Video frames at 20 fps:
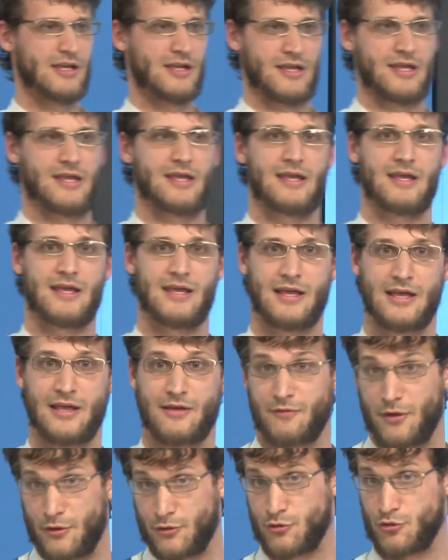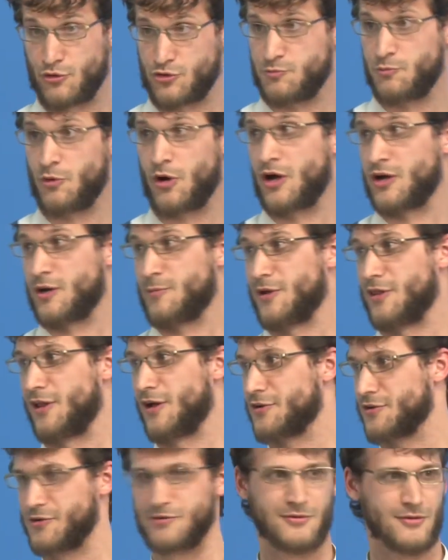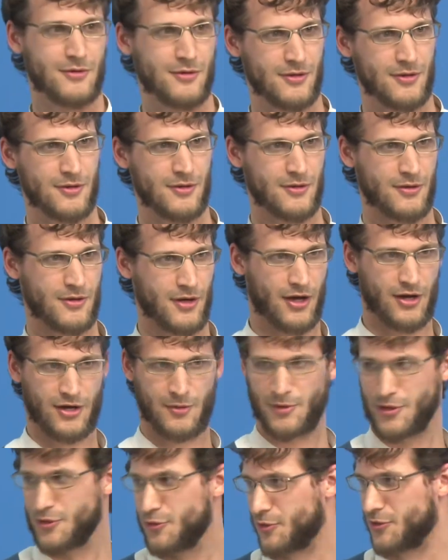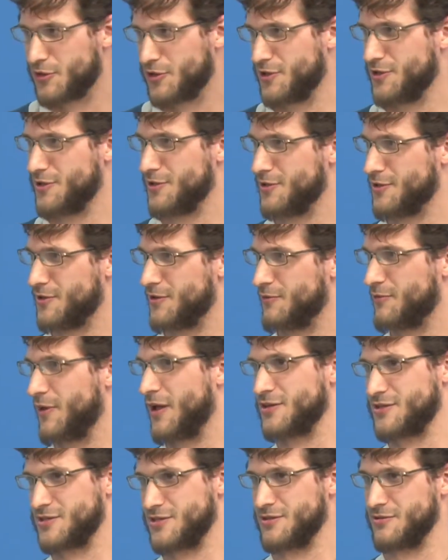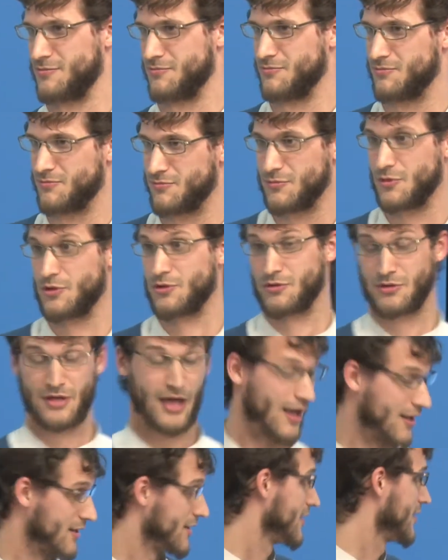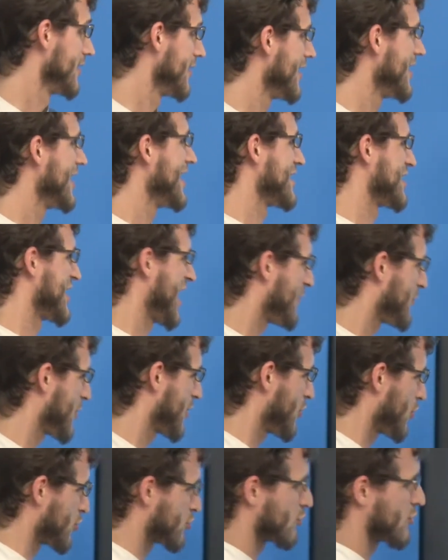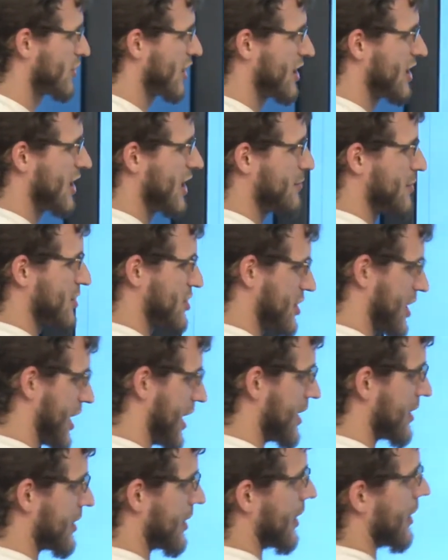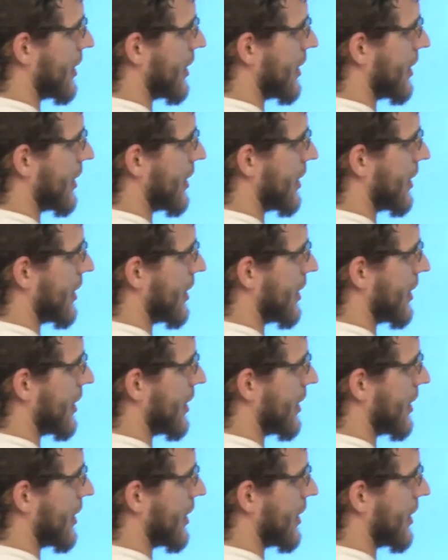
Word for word: e, veriyor bu arabalar. Araba yok ki versin. Yani çevre dostu dediğimiz şey